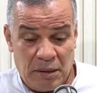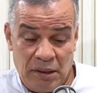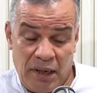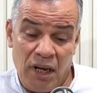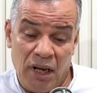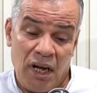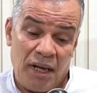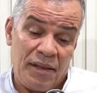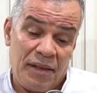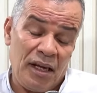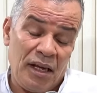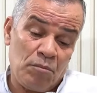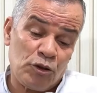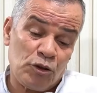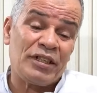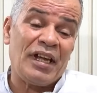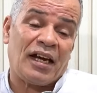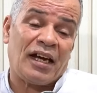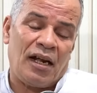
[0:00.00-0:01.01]
لا هذه
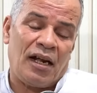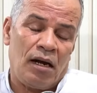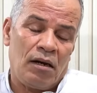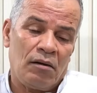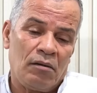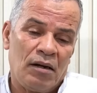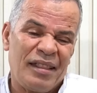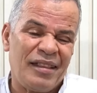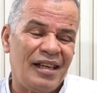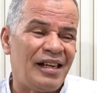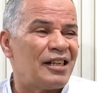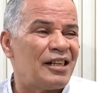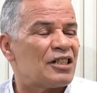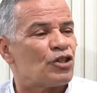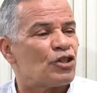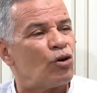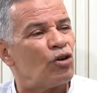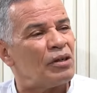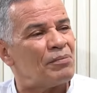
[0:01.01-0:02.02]
مش داخل هذه
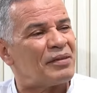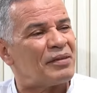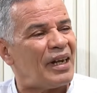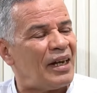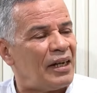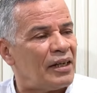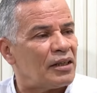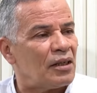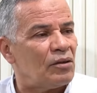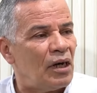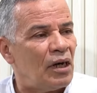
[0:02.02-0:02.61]
الشغل نتاعي توا